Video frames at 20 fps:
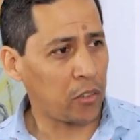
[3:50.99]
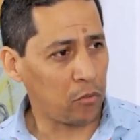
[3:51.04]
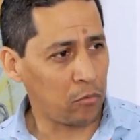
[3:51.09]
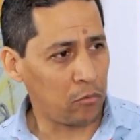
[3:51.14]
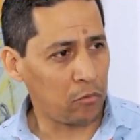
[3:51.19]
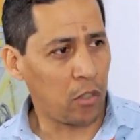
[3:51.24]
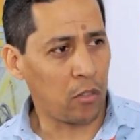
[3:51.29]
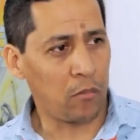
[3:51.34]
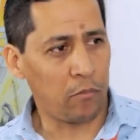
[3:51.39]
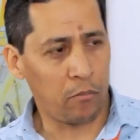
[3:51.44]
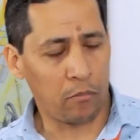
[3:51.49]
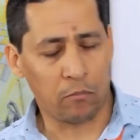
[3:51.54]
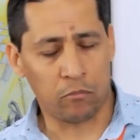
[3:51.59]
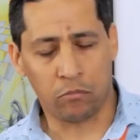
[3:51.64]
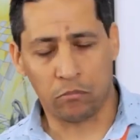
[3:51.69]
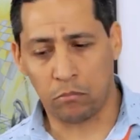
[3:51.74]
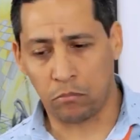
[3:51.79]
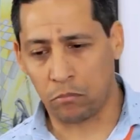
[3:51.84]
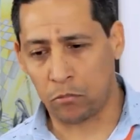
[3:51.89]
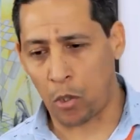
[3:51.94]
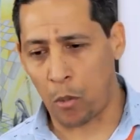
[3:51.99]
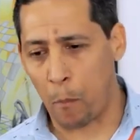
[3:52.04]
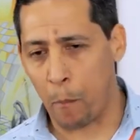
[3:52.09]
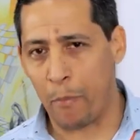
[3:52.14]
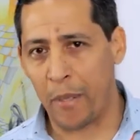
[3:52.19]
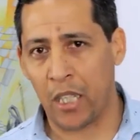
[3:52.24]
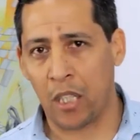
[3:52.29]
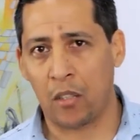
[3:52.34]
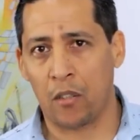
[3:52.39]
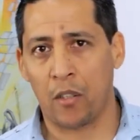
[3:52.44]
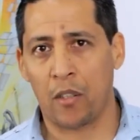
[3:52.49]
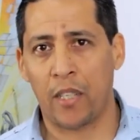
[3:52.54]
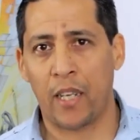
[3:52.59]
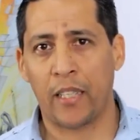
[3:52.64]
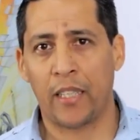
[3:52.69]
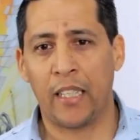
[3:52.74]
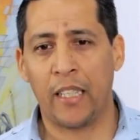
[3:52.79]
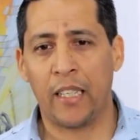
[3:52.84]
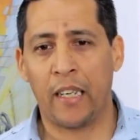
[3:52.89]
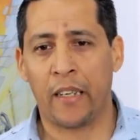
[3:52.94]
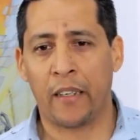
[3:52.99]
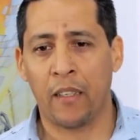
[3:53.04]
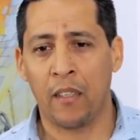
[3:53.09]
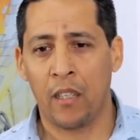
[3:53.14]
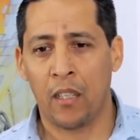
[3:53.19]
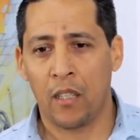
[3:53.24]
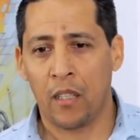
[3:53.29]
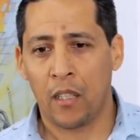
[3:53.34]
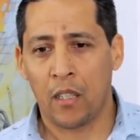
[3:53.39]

es un, complejo de alquilar,